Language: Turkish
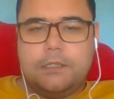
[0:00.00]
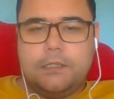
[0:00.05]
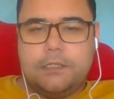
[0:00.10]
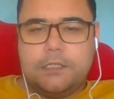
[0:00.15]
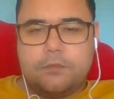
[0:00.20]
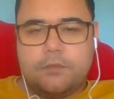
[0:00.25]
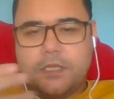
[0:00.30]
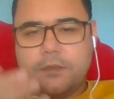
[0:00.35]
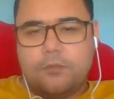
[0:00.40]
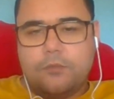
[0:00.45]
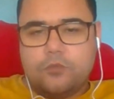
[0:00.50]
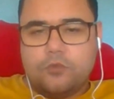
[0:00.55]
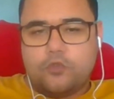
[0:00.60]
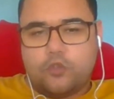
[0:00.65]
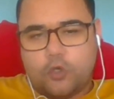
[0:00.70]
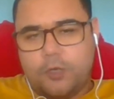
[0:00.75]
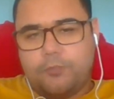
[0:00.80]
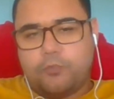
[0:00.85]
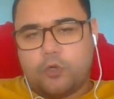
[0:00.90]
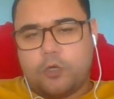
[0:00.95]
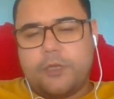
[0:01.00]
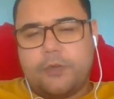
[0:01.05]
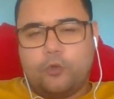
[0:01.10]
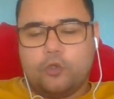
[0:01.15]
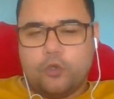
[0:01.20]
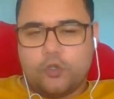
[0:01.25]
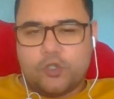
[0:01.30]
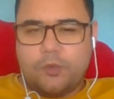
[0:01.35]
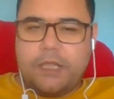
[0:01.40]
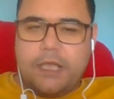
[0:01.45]
Şimdi şöyle problem
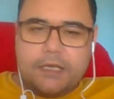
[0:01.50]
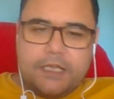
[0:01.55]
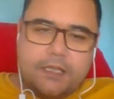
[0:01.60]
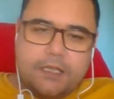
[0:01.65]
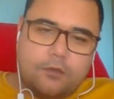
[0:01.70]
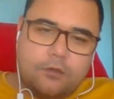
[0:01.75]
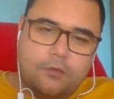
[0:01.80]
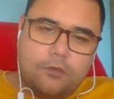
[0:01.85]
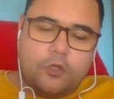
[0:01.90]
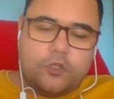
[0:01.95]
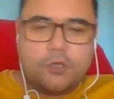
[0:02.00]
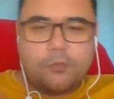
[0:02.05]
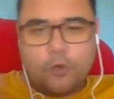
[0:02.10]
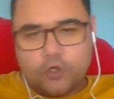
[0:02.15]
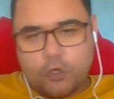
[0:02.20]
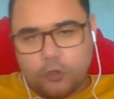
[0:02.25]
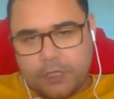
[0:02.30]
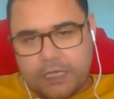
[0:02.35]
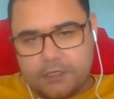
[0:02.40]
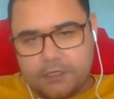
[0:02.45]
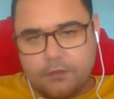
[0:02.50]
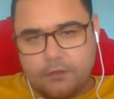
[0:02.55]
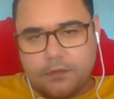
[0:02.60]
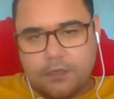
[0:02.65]
oluyor o zaman. Erkek önce boş ol der.